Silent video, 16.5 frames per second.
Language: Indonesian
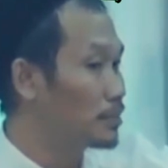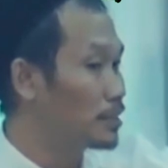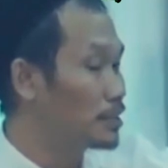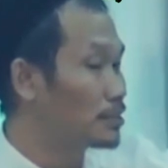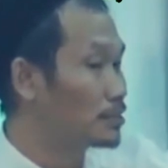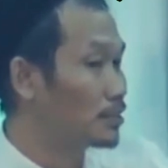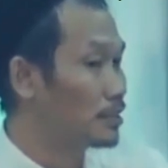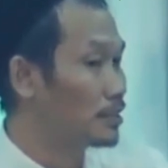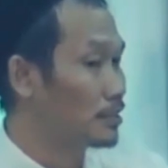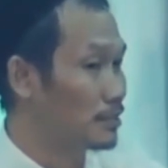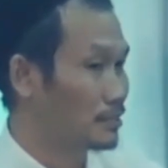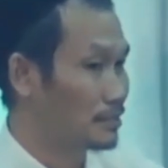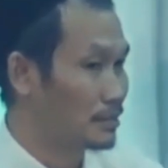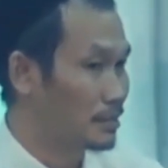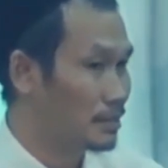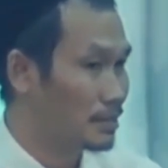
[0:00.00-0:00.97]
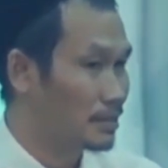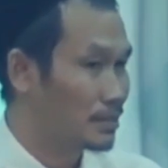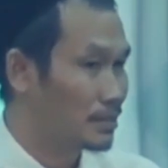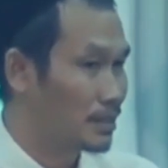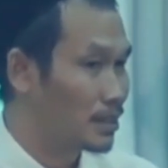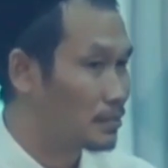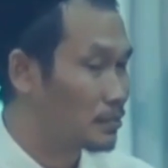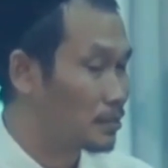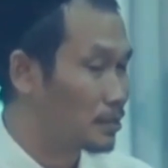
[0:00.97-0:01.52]
sama Israel.
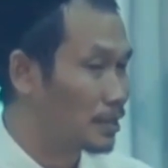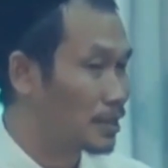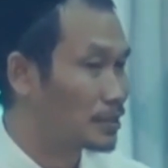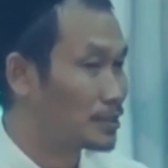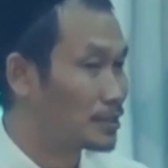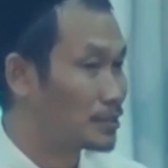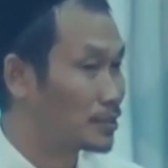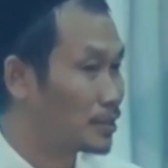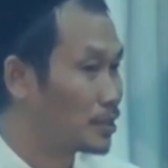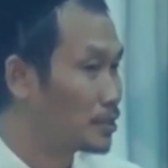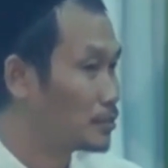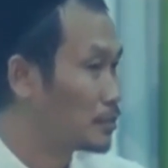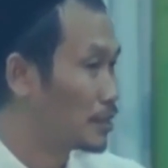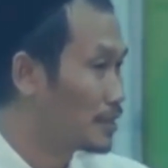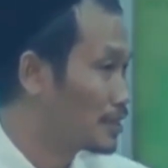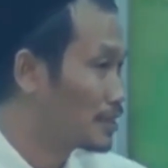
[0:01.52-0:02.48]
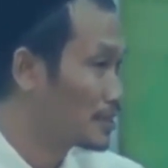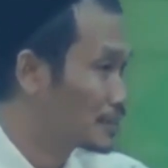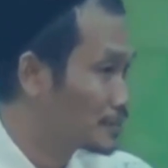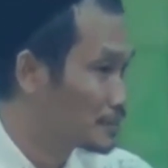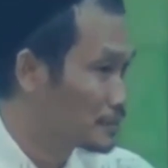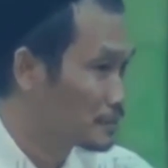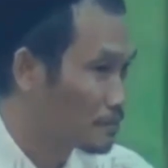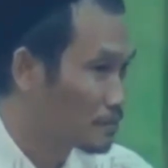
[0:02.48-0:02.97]
Kalau protes Israel bahaya